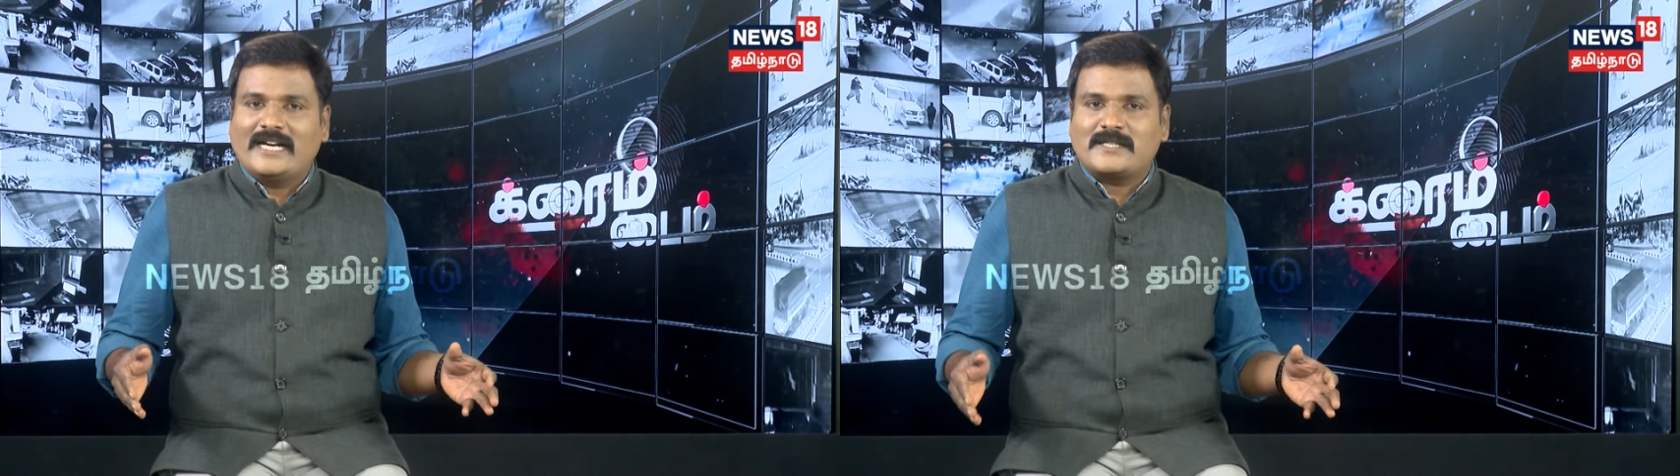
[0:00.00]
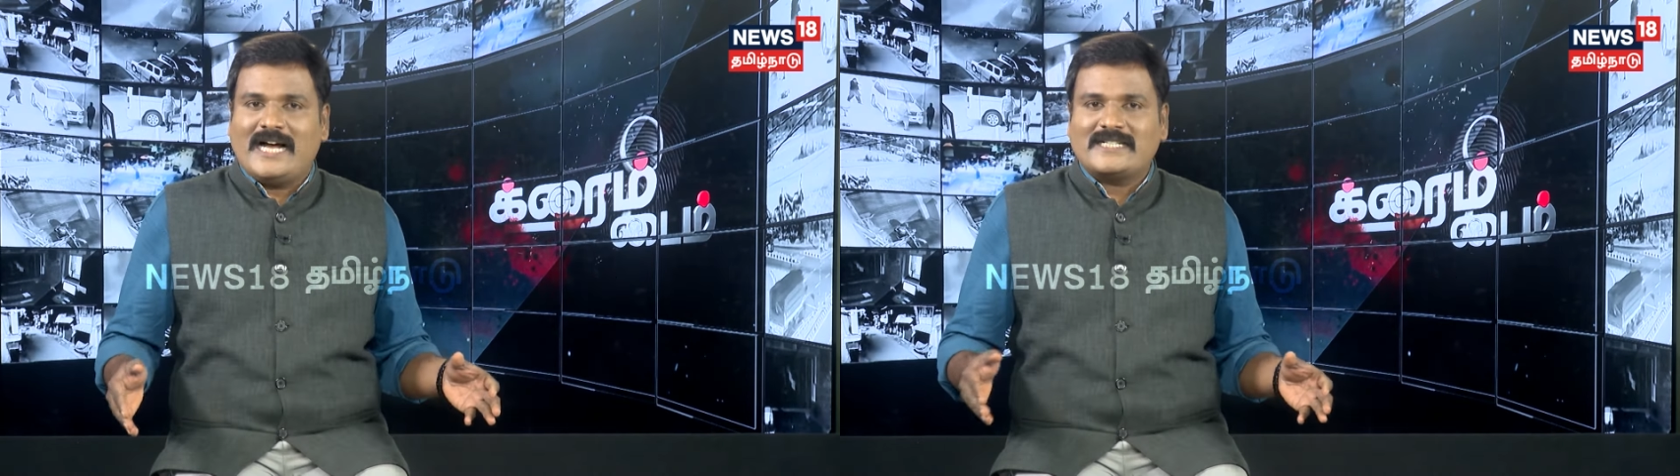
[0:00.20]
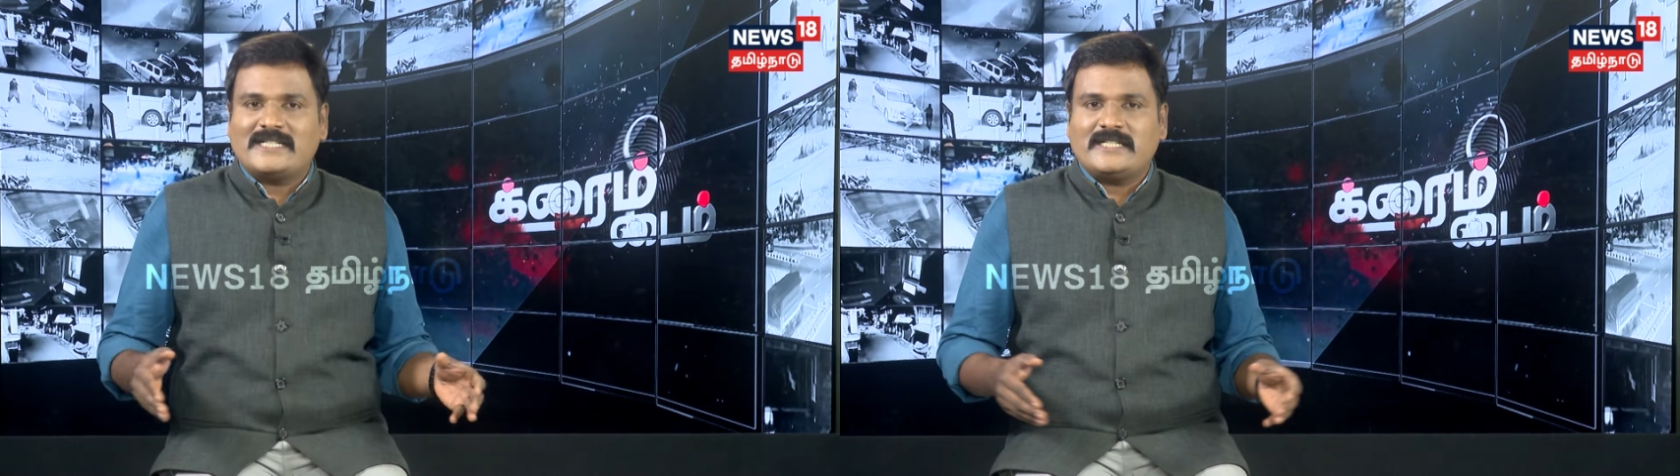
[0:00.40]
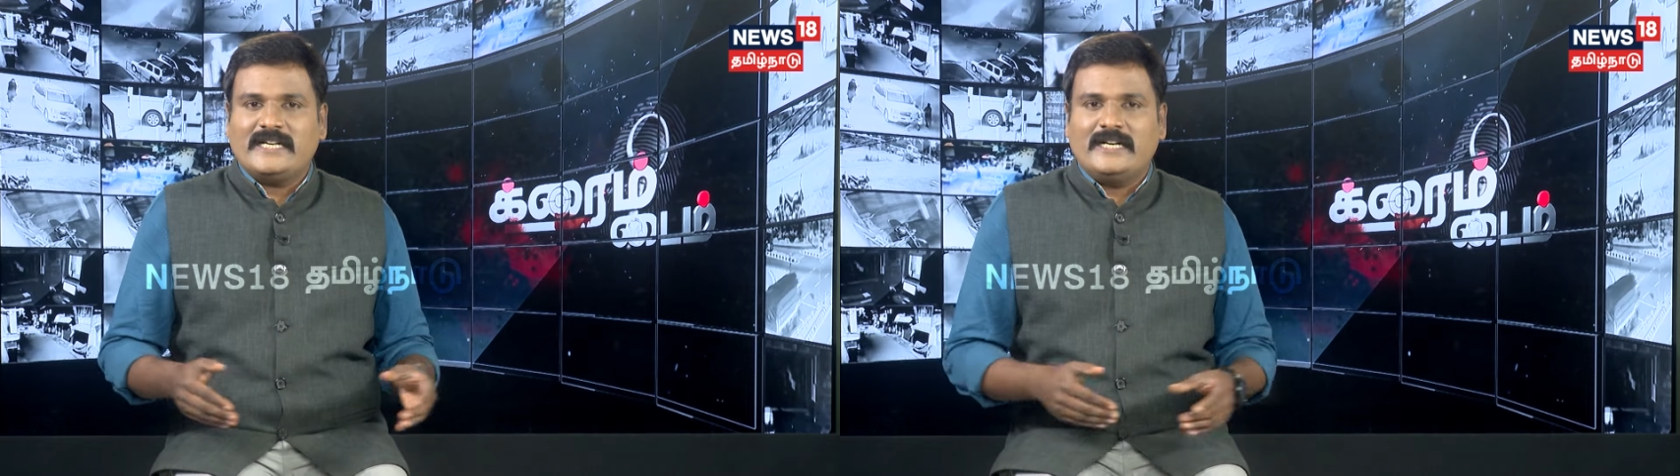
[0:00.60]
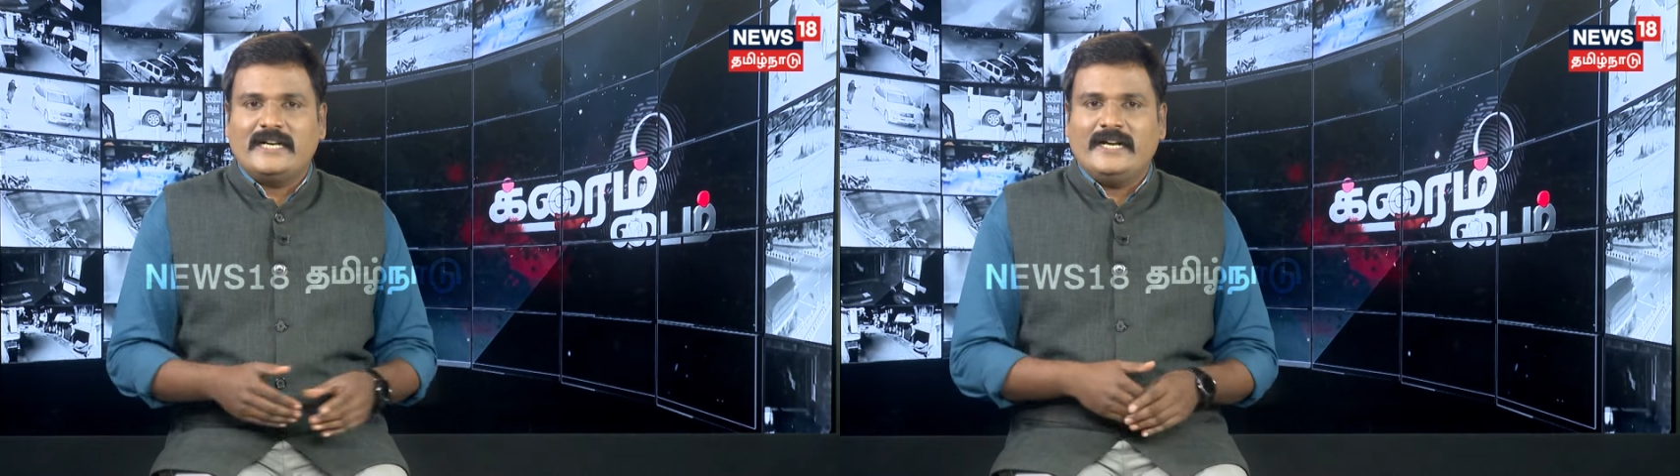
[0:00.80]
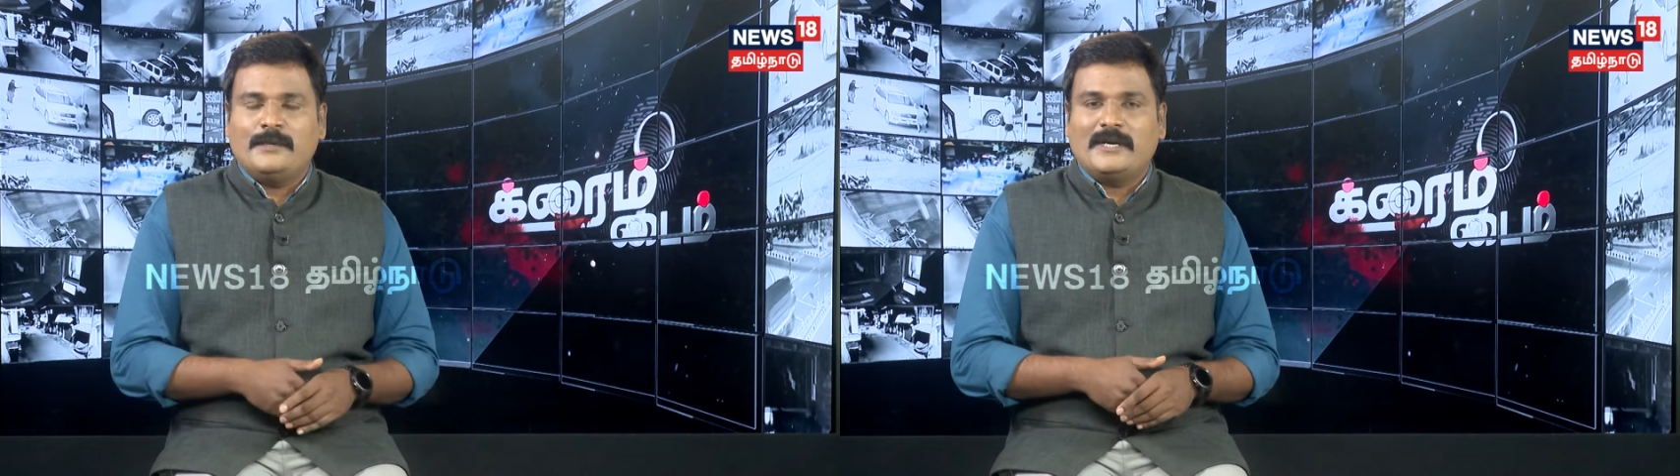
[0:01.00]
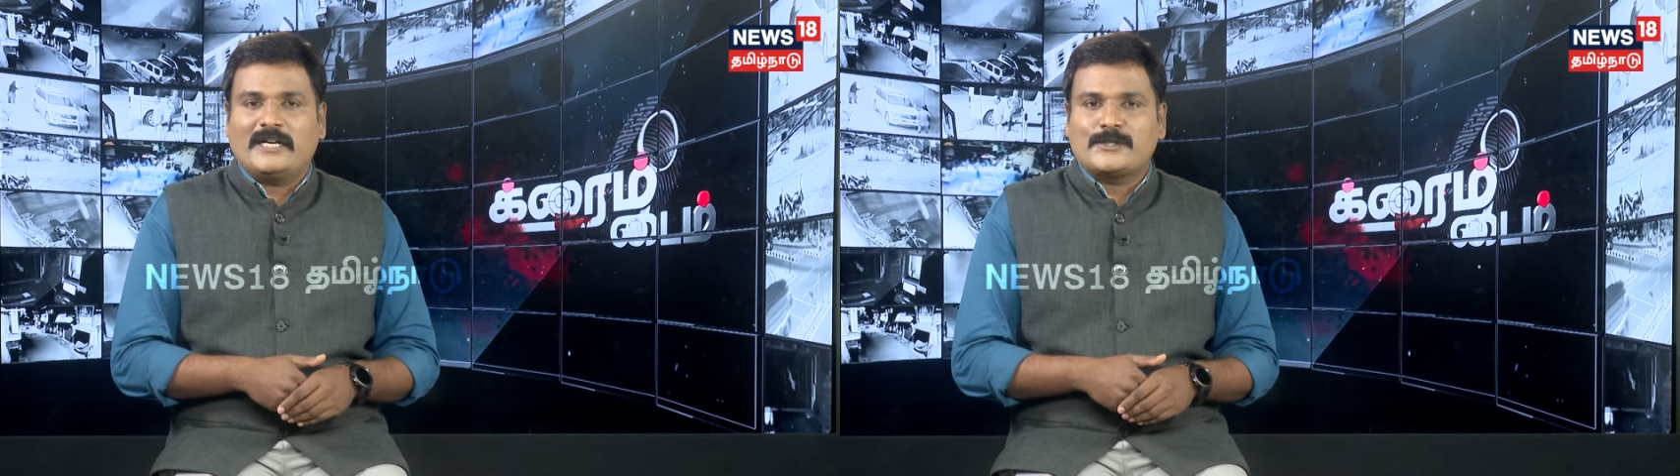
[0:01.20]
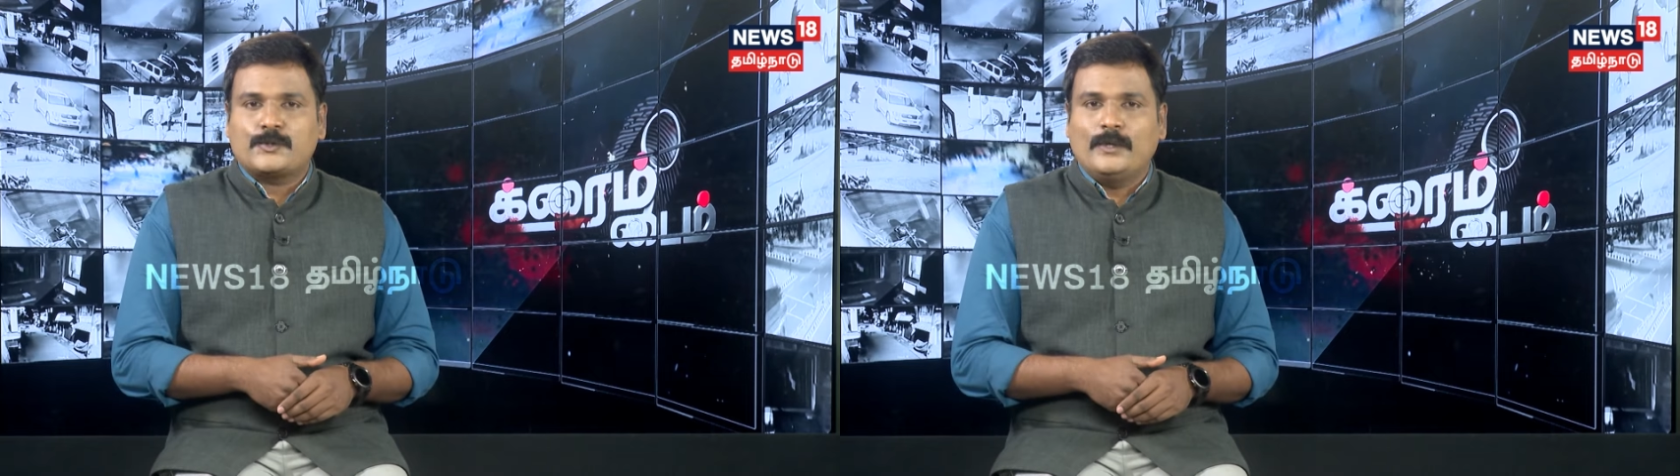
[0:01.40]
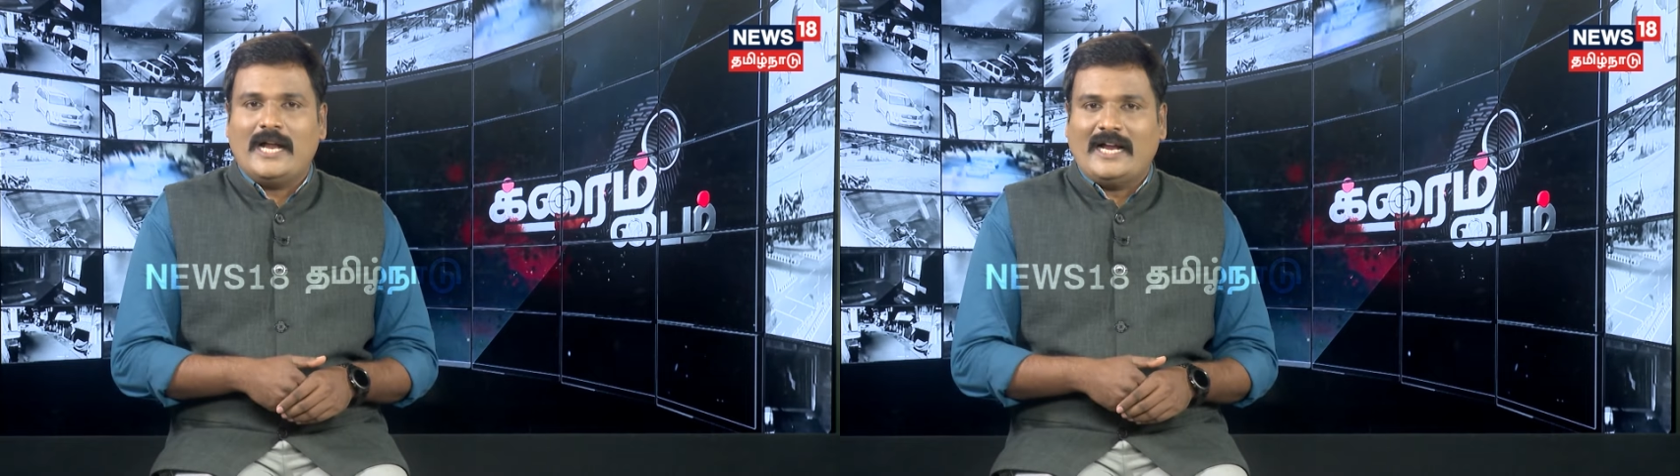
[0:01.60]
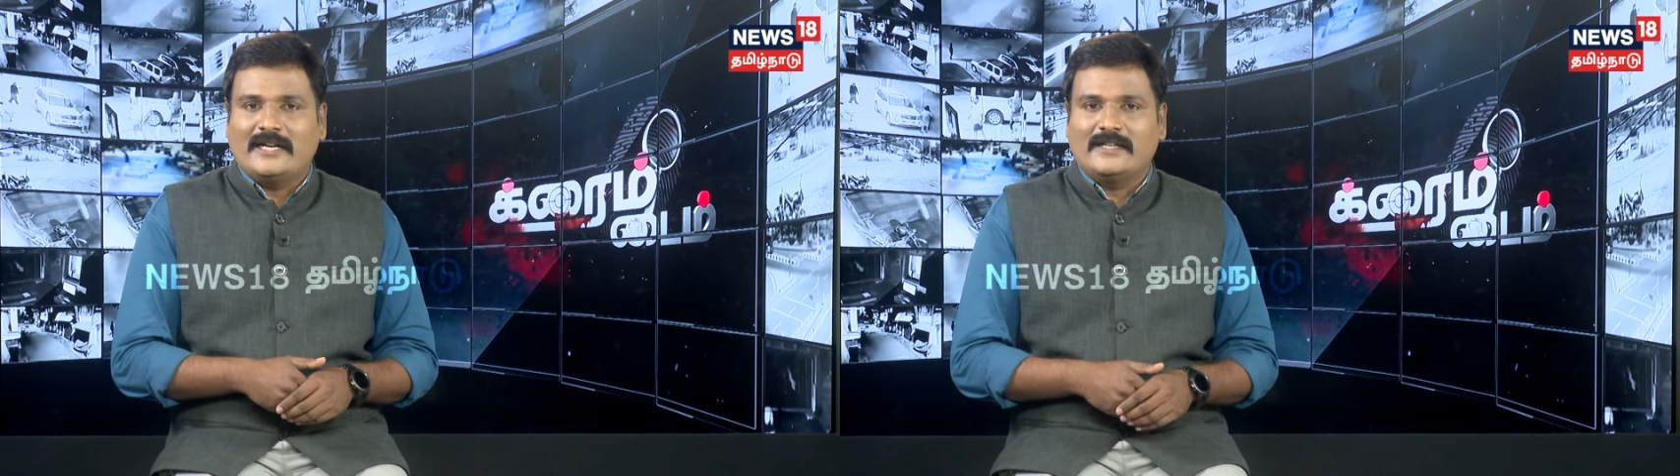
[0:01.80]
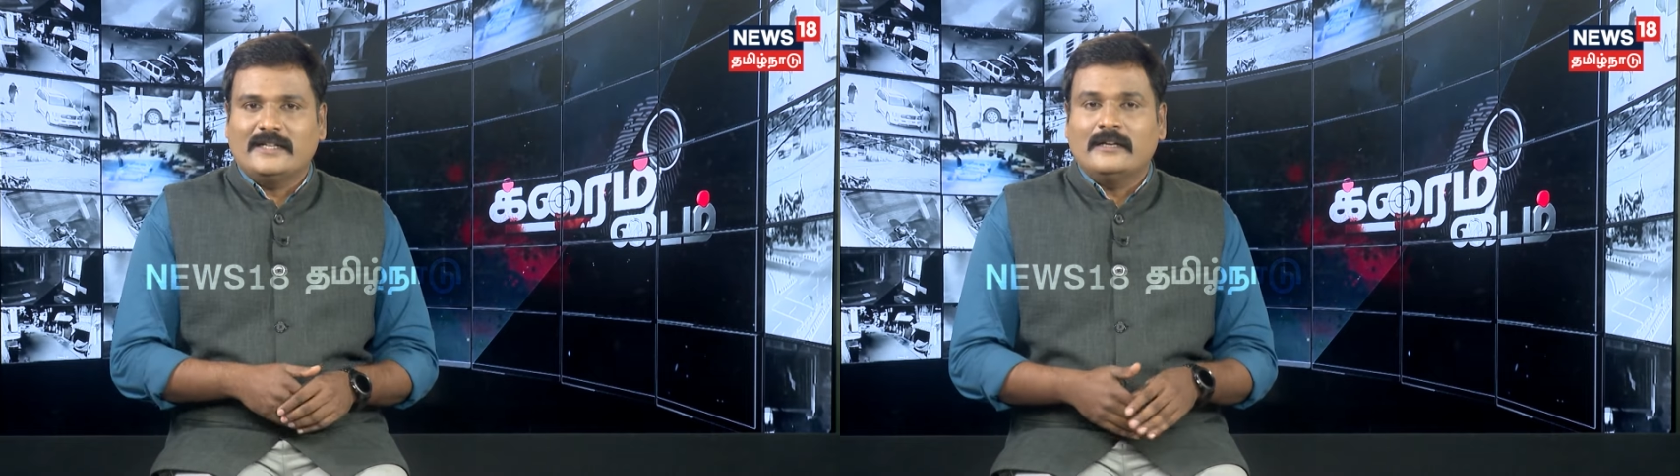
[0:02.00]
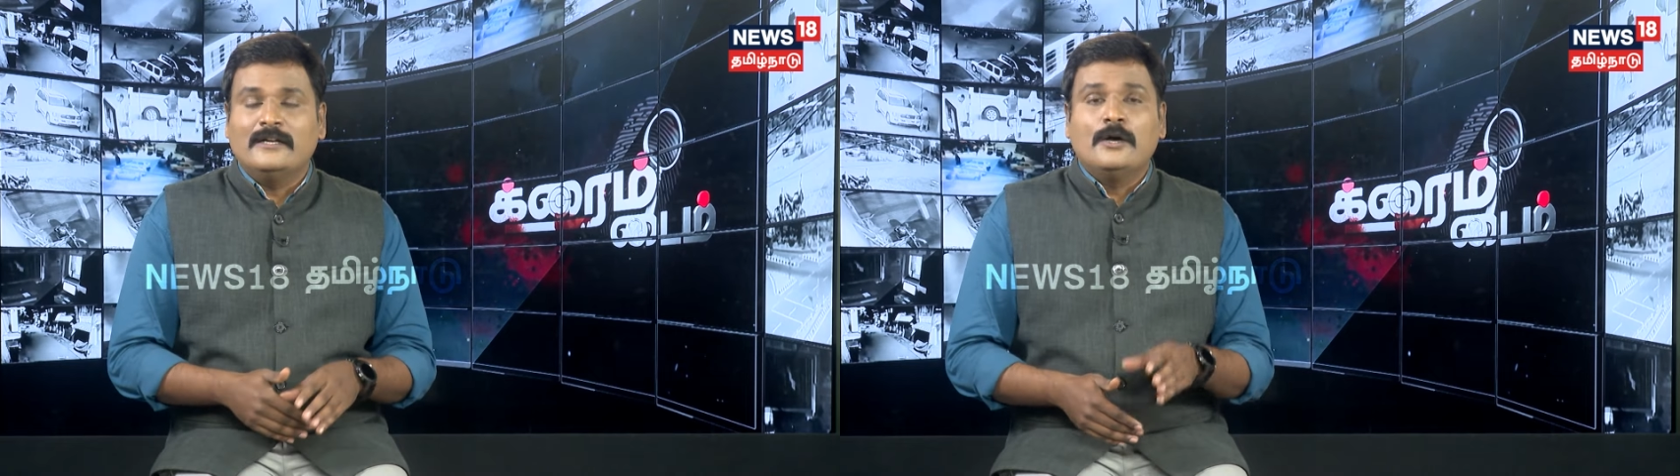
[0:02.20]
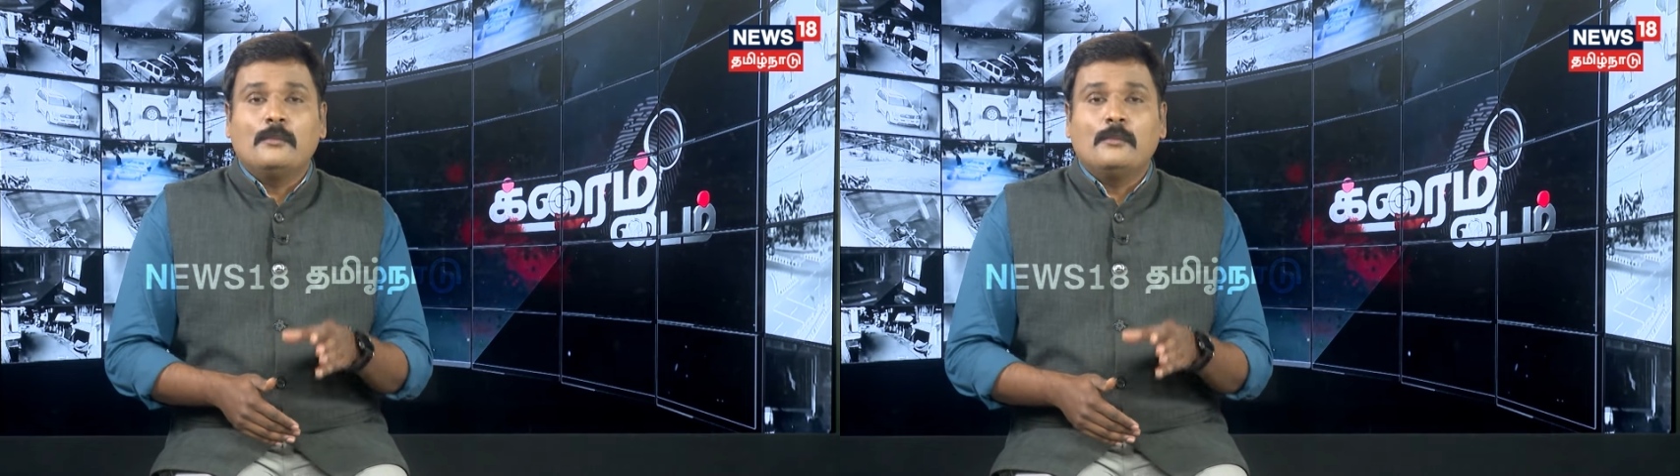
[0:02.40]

அட்ராசிட்டியில் ஈடுபட்ட சுல்லானுக்கு